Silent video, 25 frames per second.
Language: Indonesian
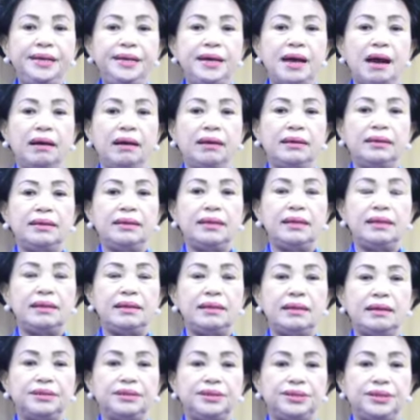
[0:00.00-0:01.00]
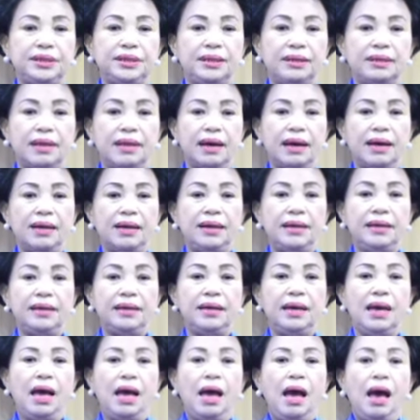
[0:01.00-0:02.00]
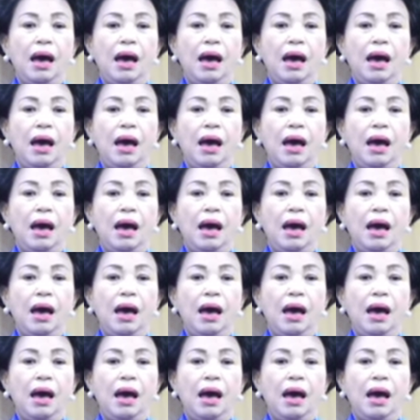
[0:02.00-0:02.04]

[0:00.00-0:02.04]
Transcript: yang kita cintai